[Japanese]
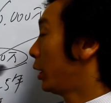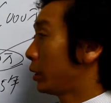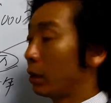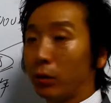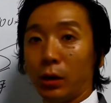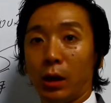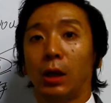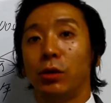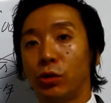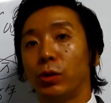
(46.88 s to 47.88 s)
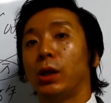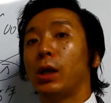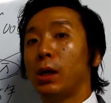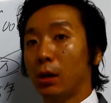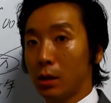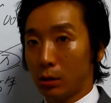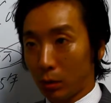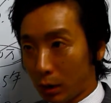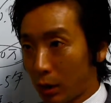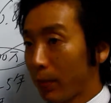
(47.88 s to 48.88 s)
売却にかかる諸経費です
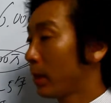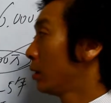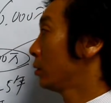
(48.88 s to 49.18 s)
とか